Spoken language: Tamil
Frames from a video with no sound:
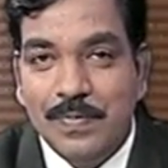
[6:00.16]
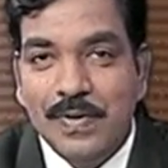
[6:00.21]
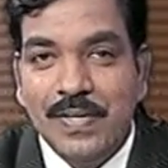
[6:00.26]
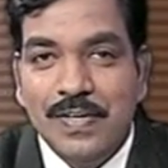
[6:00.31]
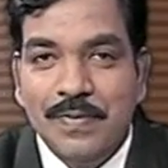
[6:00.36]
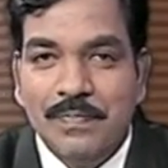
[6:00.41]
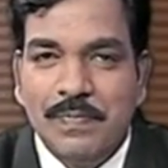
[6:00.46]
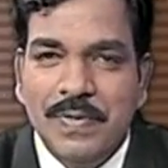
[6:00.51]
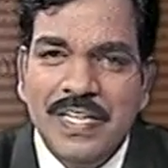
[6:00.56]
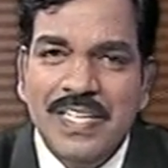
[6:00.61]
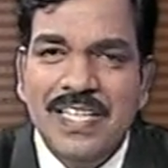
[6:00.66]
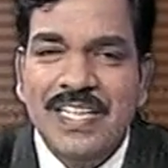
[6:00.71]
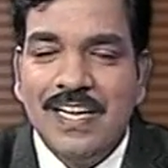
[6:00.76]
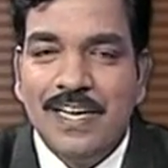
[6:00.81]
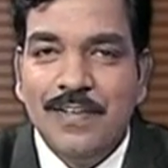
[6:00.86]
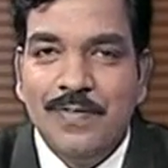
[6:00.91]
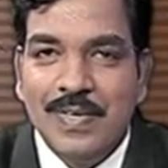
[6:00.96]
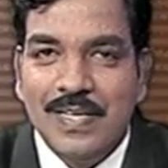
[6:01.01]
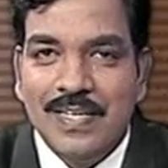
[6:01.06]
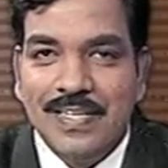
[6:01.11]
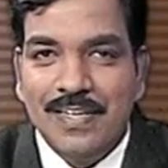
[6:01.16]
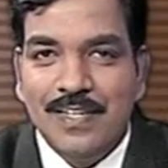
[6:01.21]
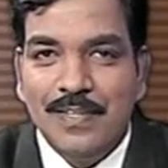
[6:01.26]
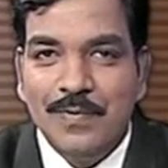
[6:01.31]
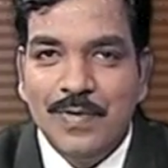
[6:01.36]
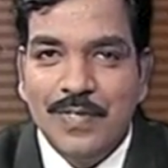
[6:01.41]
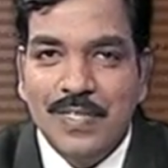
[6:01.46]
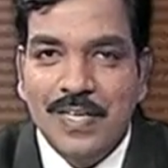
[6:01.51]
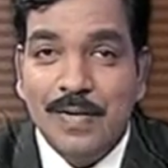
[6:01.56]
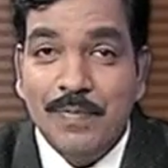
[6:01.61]
பெரிய பெரிய அளவில் இருக்குது
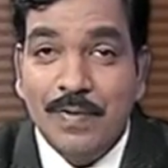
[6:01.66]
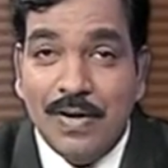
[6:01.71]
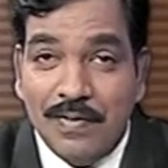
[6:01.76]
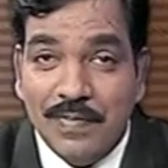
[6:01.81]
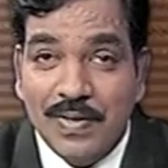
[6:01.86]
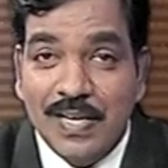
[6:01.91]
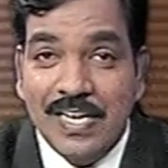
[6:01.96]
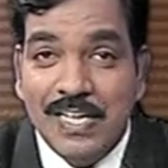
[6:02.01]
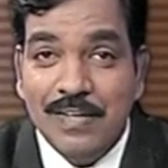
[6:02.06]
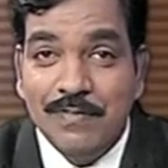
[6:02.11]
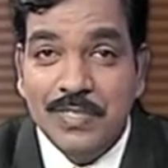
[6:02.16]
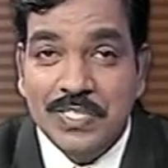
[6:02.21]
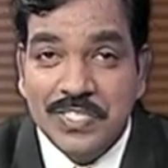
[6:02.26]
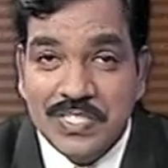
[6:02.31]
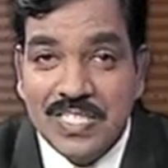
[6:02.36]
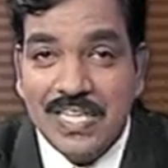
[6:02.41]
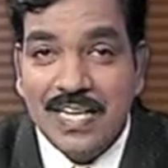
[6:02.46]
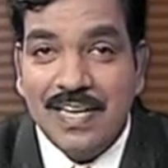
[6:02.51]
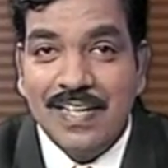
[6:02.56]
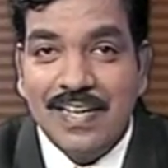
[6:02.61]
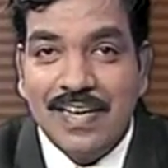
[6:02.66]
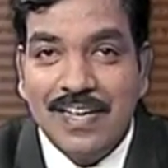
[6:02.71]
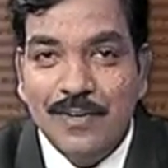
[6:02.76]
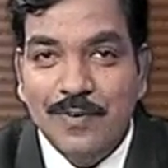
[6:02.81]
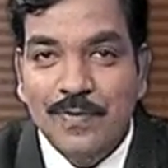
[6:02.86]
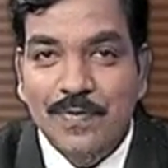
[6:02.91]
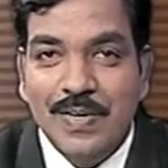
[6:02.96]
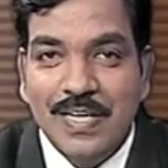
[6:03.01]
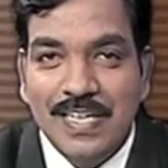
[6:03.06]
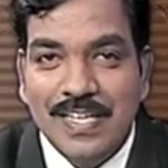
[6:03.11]
அது மட்டும் இல்லாமல் அவர்களே வெற்றியாளராகவும்